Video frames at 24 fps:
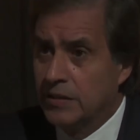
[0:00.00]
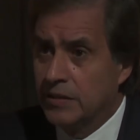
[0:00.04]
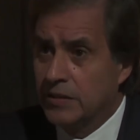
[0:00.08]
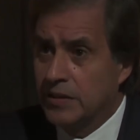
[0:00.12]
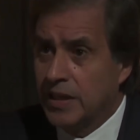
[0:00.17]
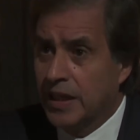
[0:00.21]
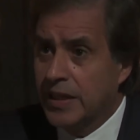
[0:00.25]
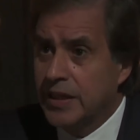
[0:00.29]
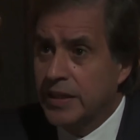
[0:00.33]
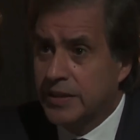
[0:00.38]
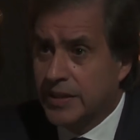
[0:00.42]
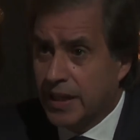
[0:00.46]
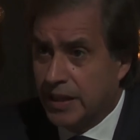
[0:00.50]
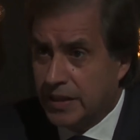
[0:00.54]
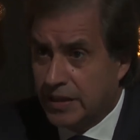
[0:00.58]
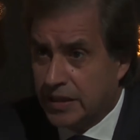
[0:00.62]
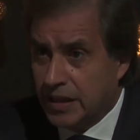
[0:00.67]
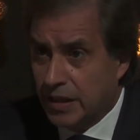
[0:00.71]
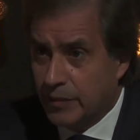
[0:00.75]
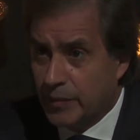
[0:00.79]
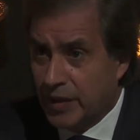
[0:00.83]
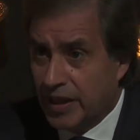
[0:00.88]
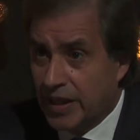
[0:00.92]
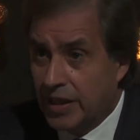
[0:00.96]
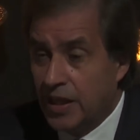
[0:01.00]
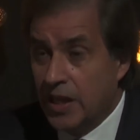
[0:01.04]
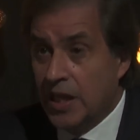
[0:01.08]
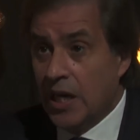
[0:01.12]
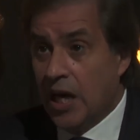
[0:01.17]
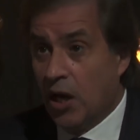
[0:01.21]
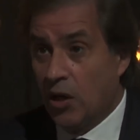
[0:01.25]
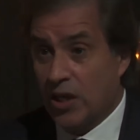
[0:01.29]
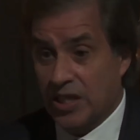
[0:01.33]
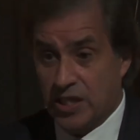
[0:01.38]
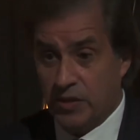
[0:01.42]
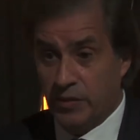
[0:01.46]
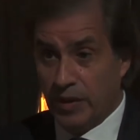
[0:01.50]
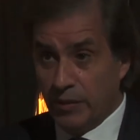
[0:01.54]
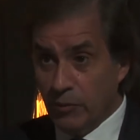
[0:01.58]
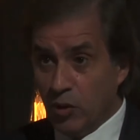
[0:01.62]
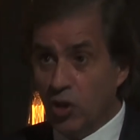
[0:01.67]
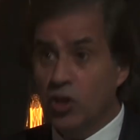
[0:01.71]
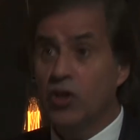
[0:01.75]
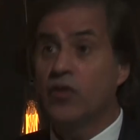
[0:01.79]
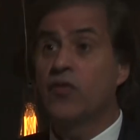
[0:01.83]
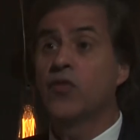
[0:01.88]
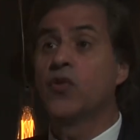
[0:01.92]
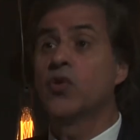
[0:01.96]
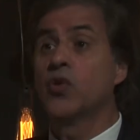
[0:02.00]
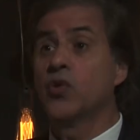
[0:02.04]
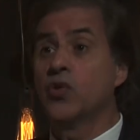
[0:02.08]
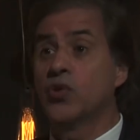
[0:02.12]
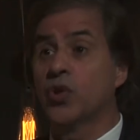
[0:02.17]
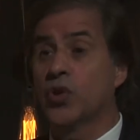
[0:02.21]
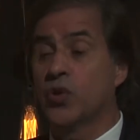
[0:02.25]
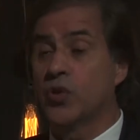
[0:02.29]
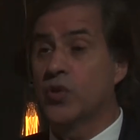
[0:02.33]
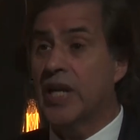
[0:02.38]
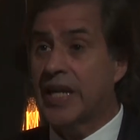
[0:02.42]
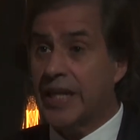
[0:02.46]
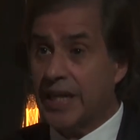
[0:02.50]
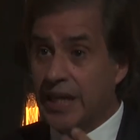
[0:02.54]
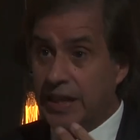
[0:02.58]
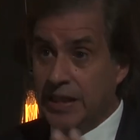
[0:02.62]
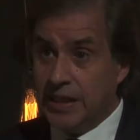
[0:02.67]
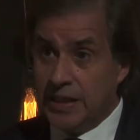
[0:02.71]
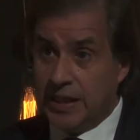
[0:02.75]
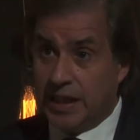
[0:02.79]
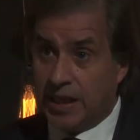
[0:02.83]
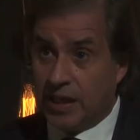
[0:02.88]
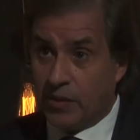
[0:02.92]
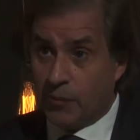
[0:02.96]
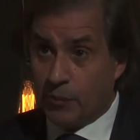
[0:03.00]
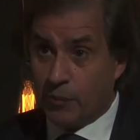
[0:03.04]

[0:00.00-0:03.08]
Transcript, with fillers: Y ahí está el tema. Ahora, si vemos los frutos de una realidad...